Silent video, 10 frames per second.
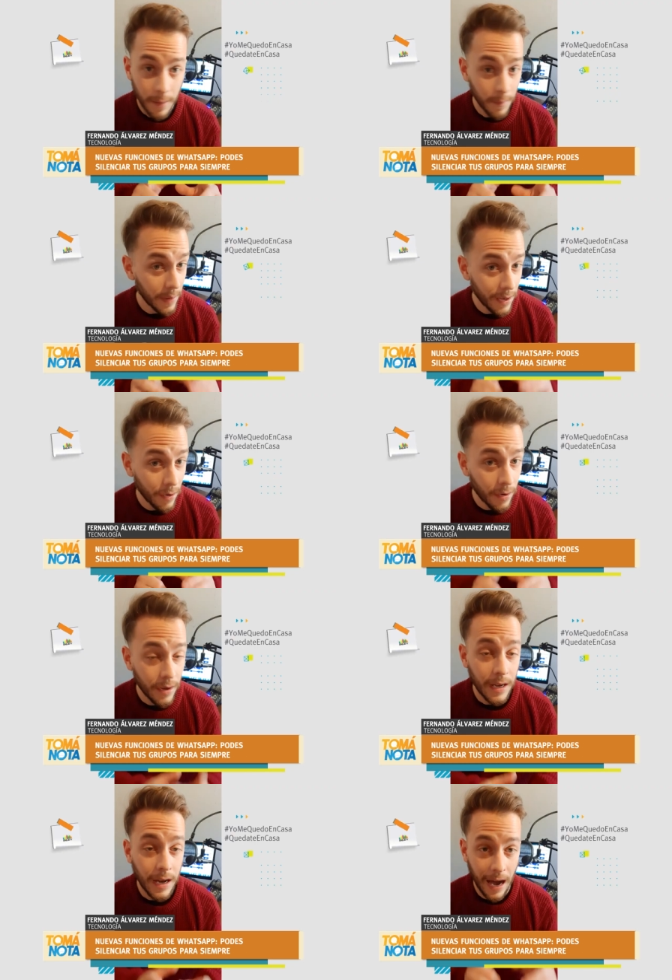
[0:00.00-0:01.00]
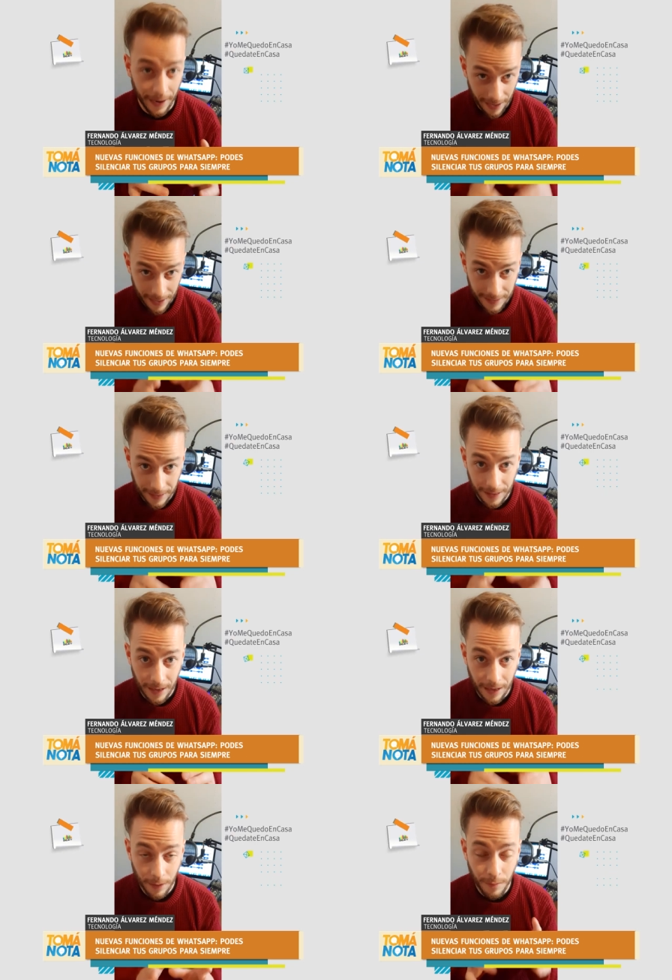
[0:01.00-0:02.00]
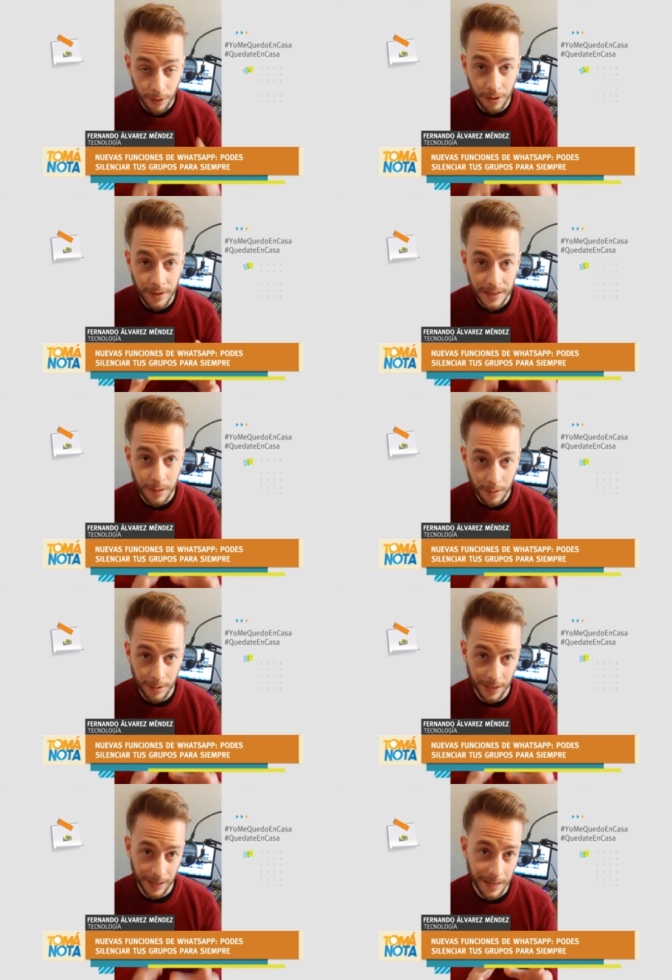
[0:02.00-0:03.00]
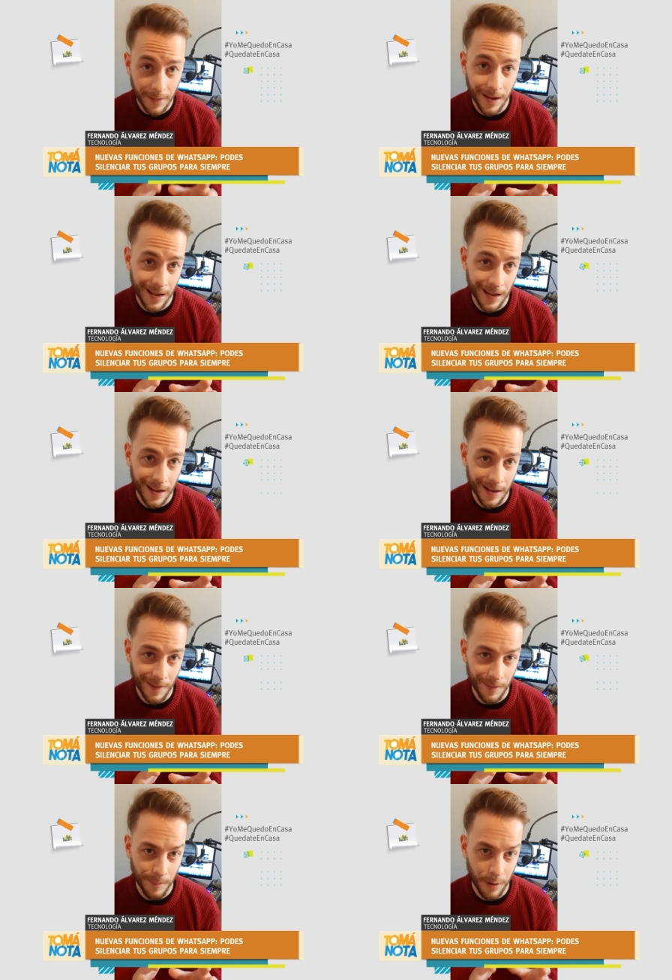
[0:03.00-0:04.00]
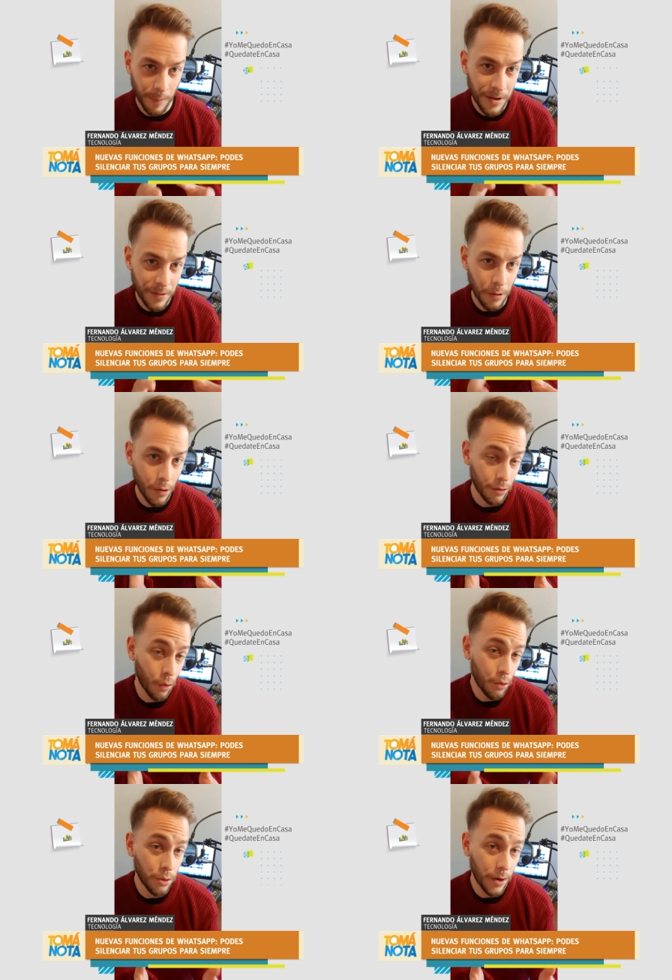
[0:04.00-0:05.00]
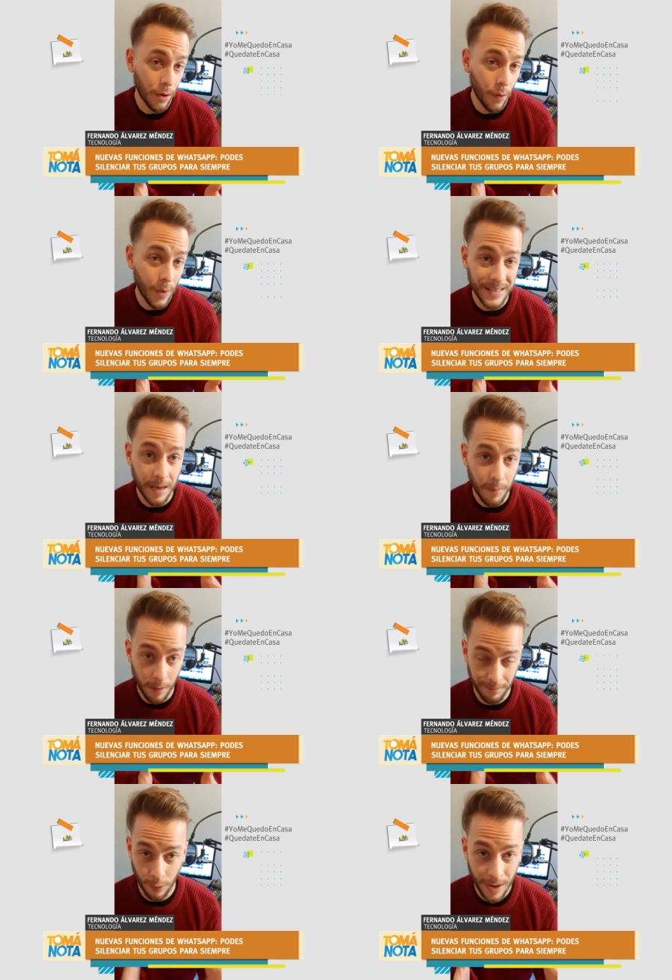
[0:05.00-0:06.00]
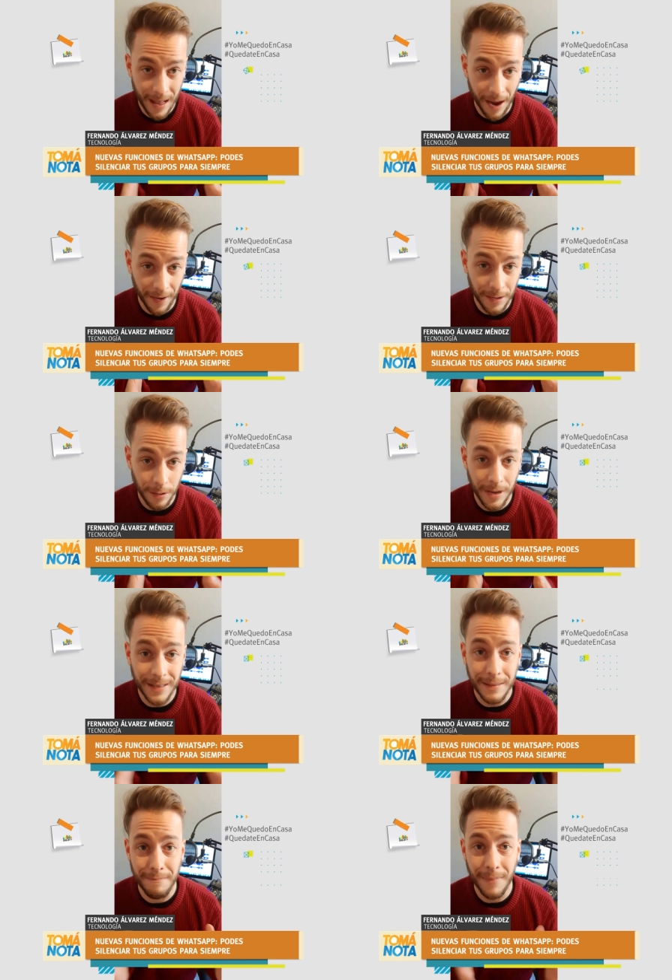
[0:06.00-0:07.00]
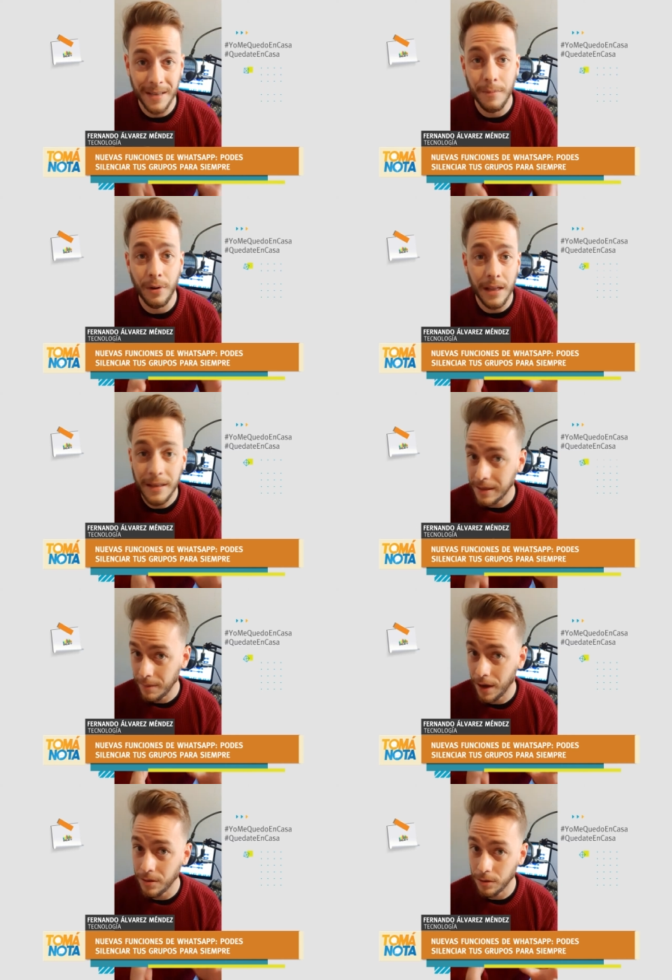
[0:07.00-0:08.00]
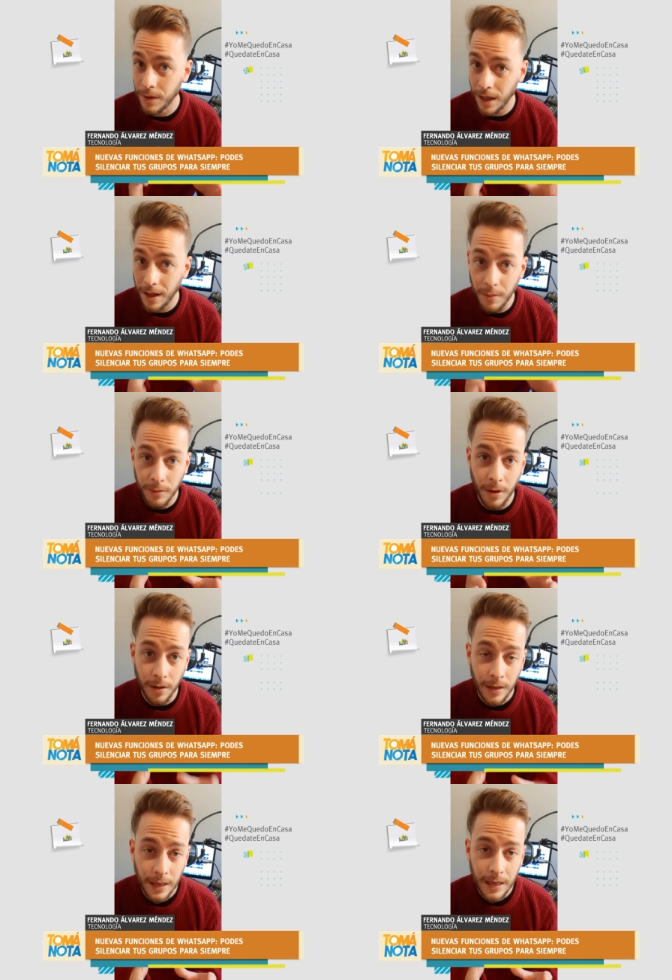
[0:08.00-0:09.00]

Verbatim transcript: pero, a raíz de un montón de situaciones que estaba proponiendo los usuarios de WhatsApp, una de las redes sociales más importantes y más consumidas del mundo,